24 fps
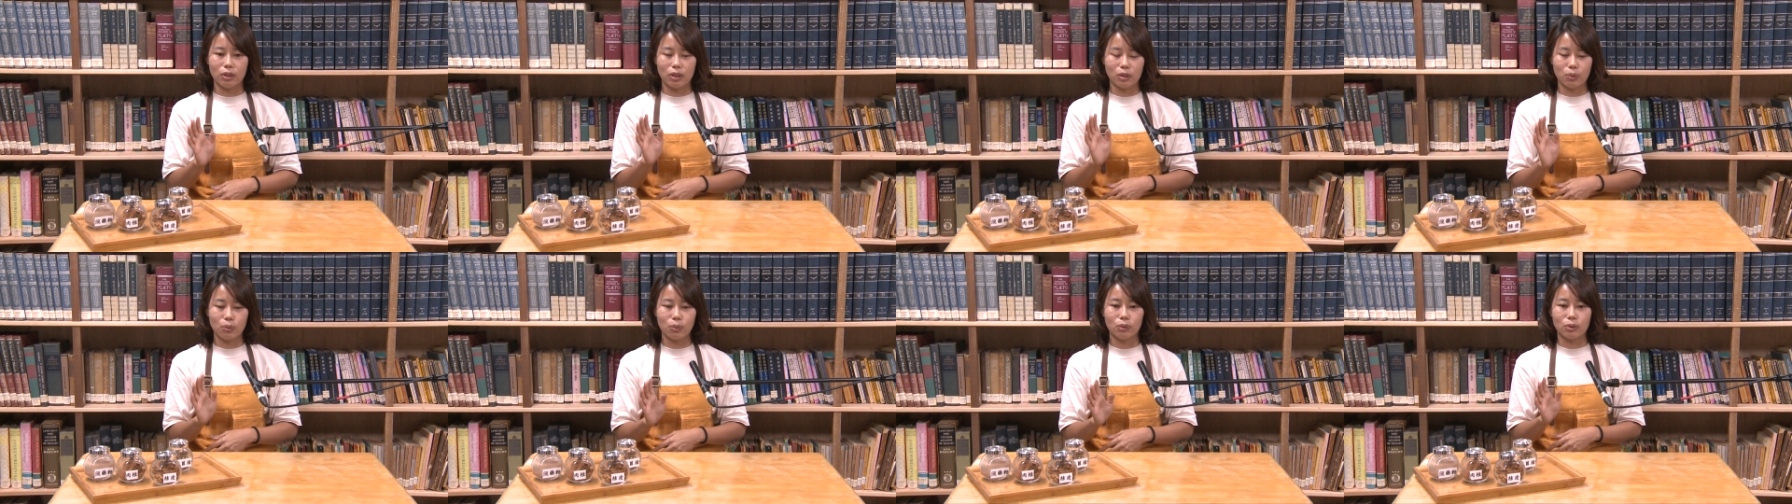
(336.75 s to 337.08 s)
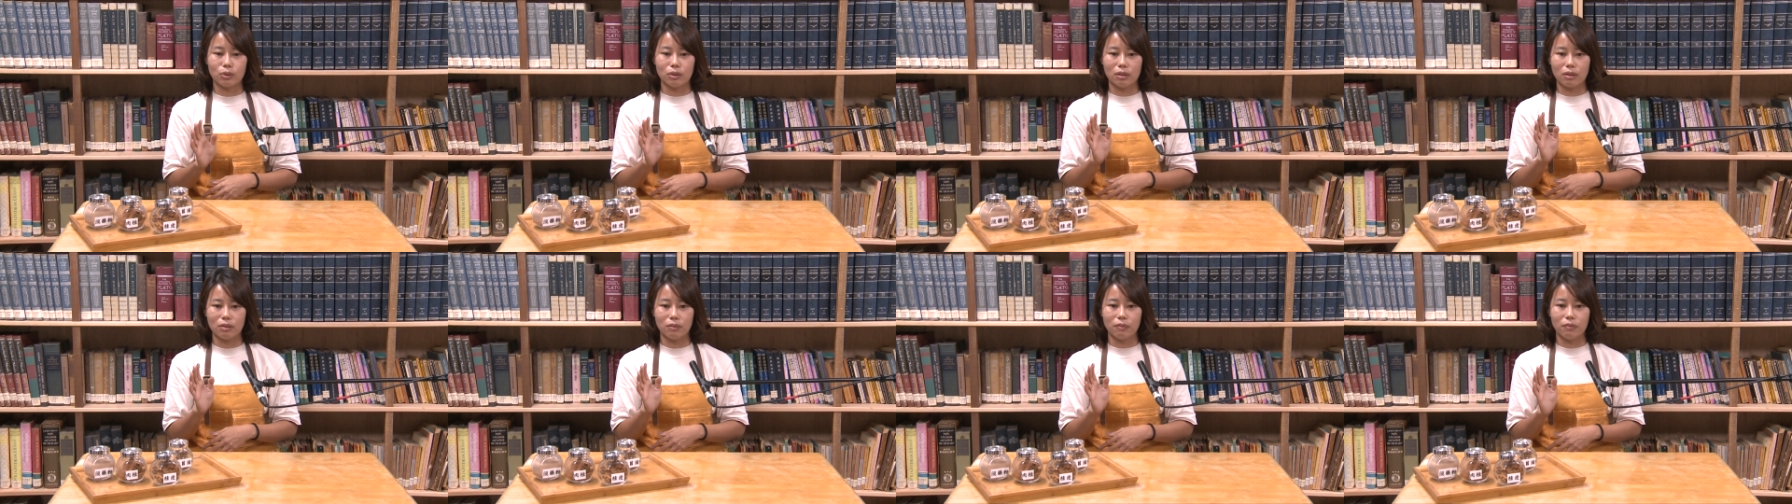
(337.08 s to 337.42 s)
因为我
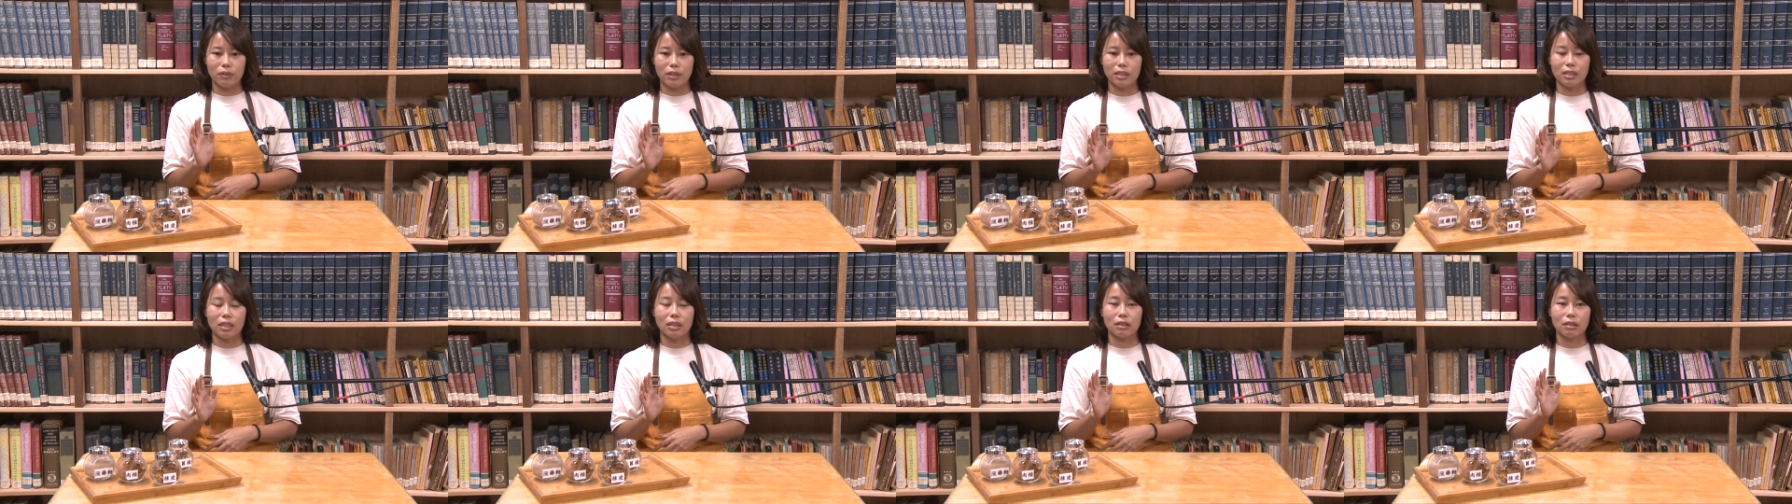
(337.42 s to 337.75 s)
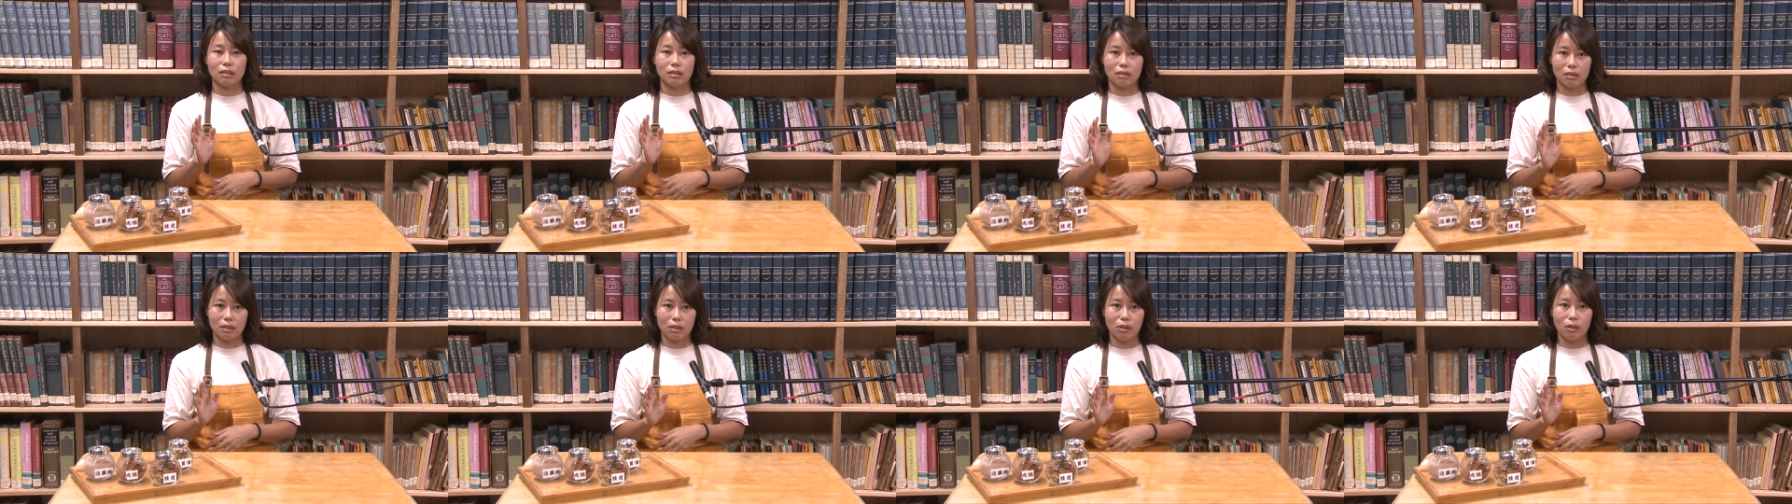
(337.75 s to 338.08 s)
真的非常的
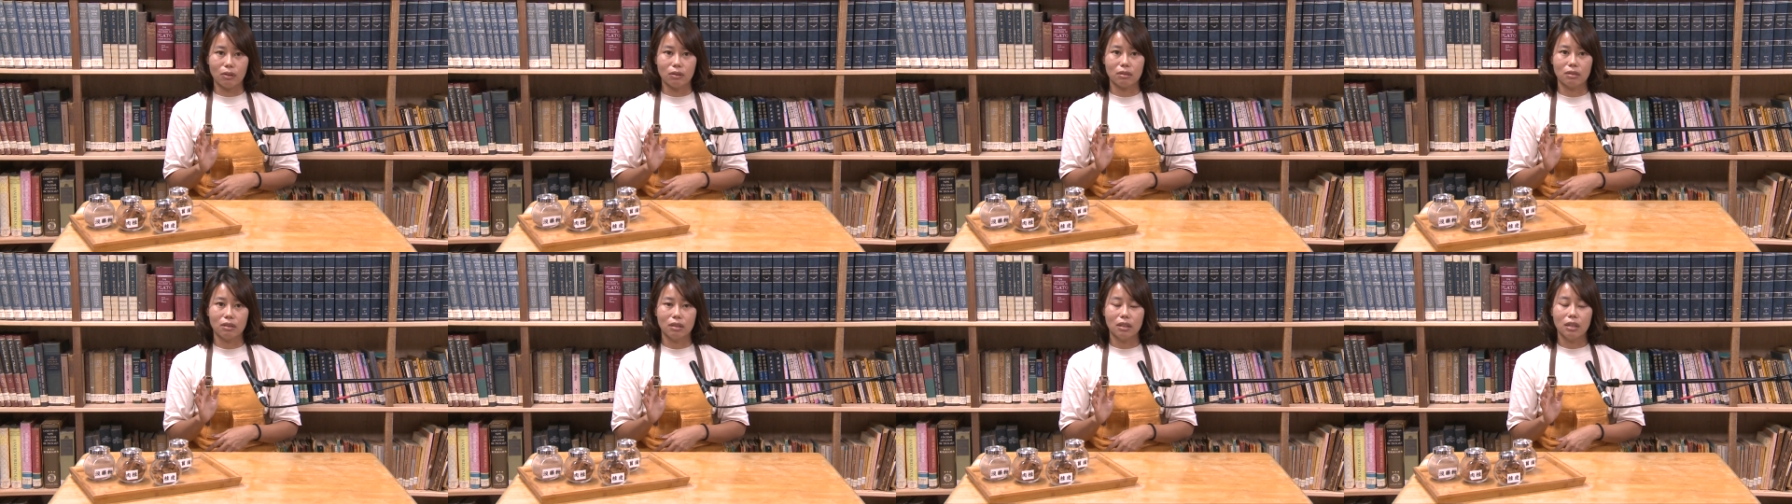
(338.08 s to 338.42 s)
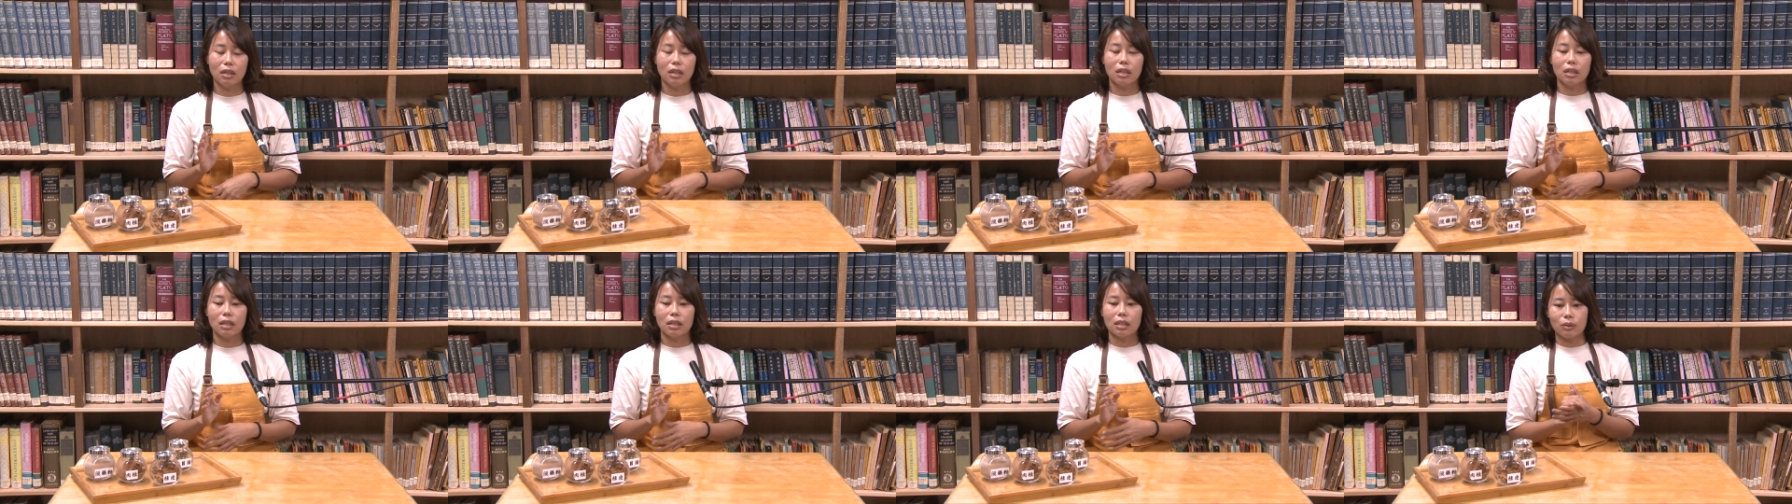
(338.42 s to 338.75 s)

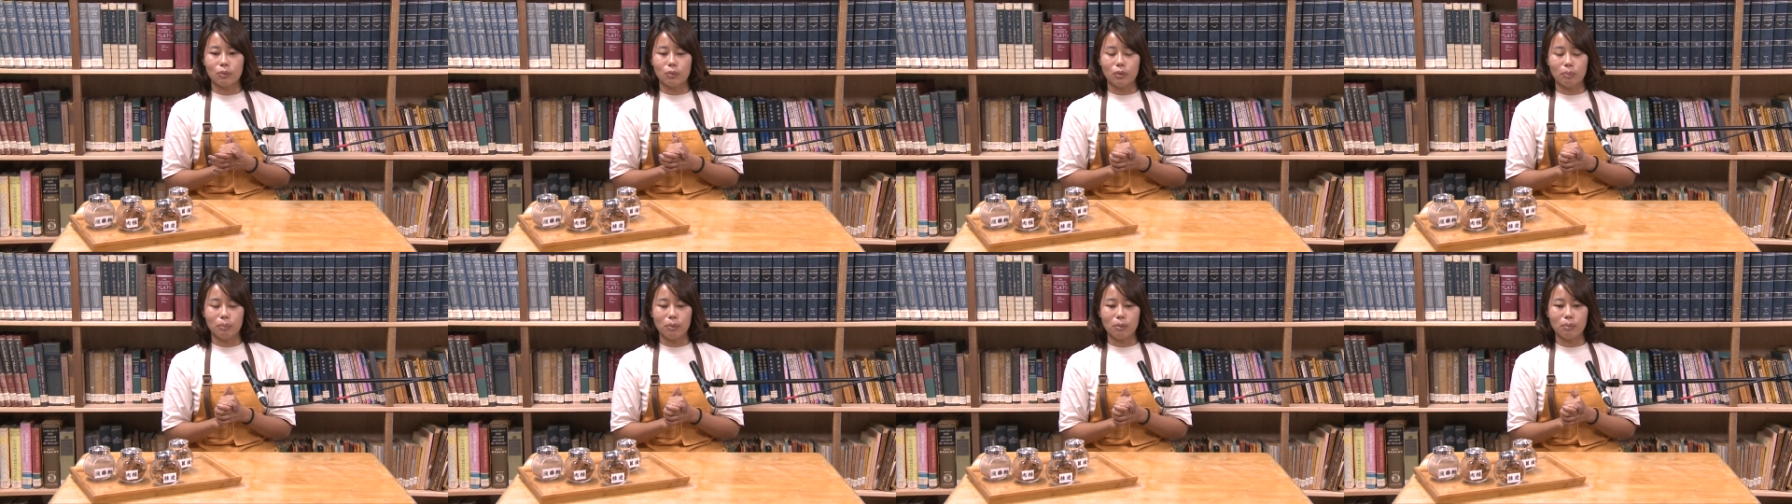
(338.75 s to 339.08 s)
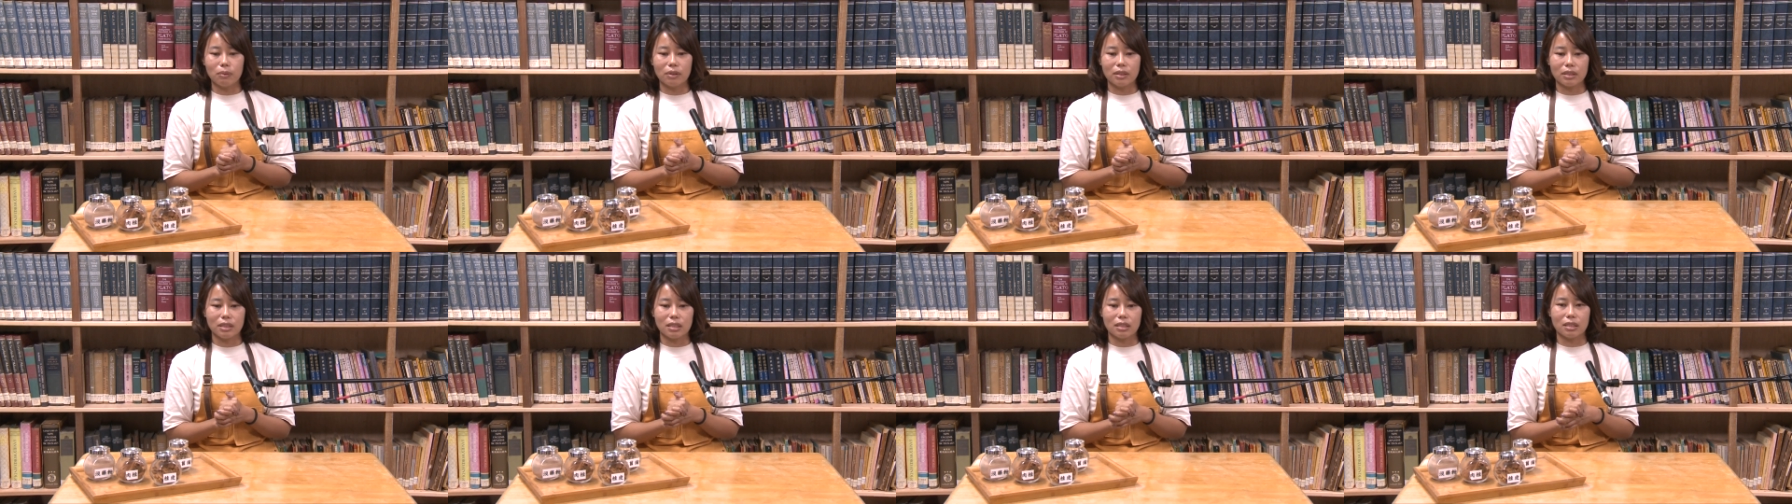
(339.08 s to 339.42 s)
痛。”我婆
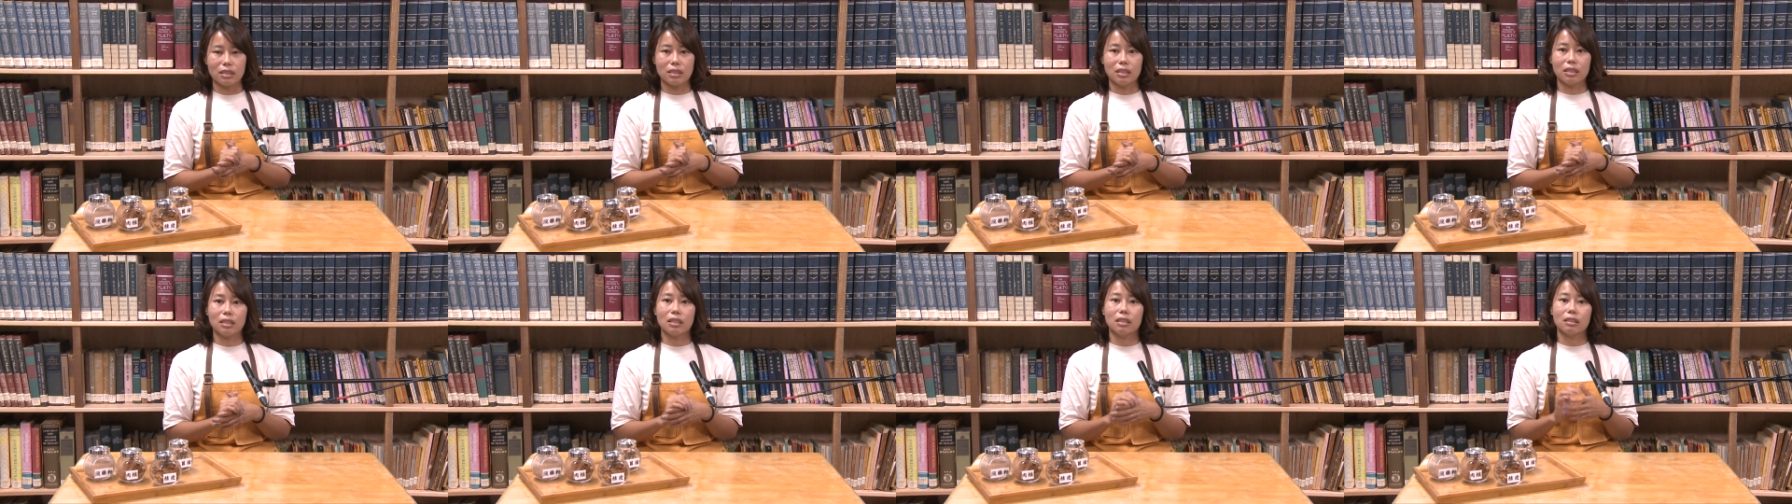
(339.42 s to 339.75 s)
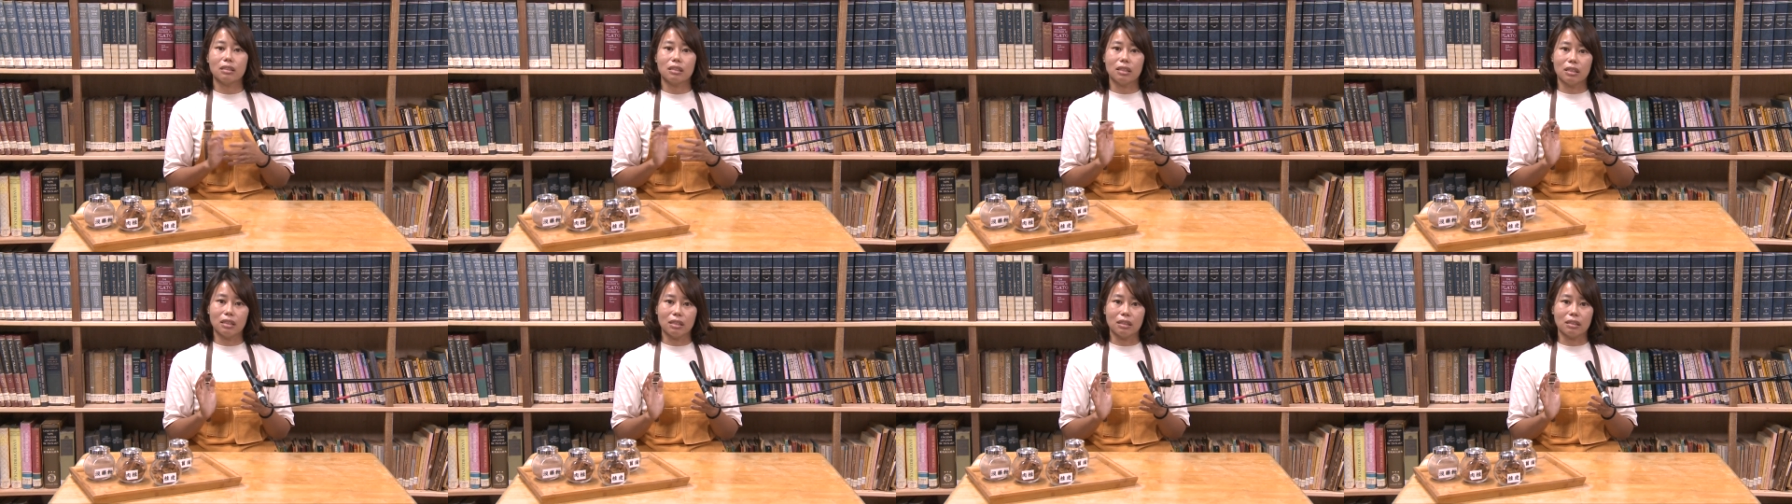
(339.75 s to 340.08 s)
婆其实一个
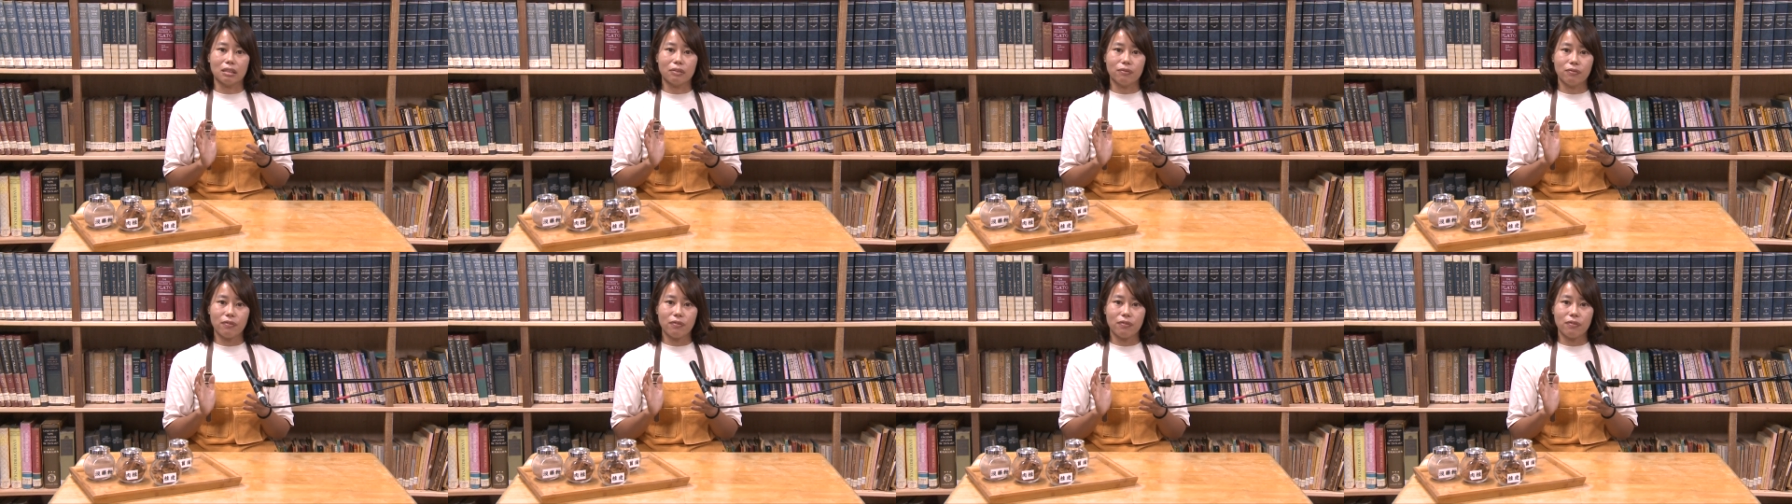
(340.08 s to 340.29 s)
疼，